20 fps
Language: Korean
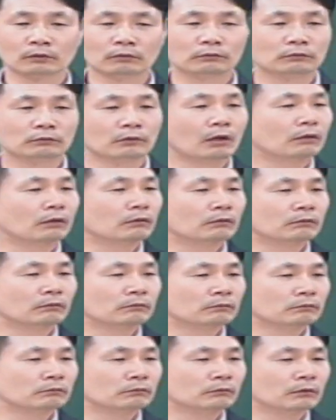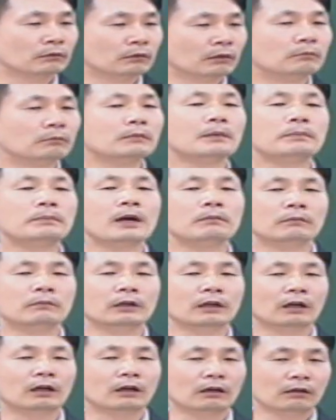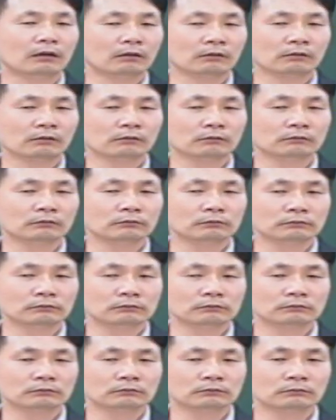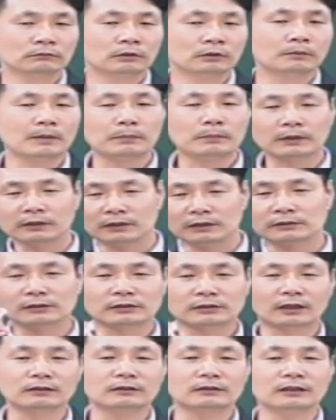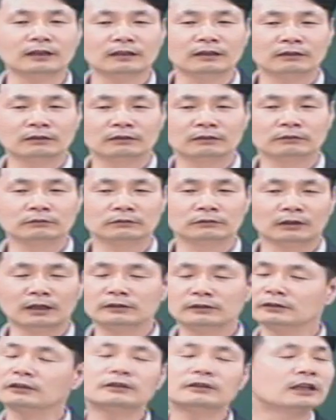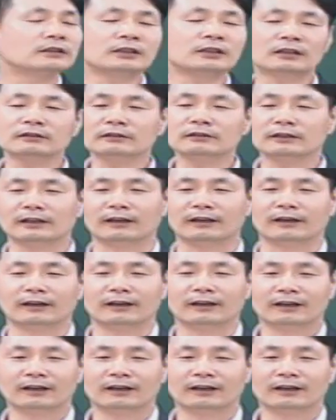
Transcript: 내, 엄마, 아빠가 뭐야? 엄마, 아빠가 내 인생 살 거야? 내 인생은 내가 사는 거야.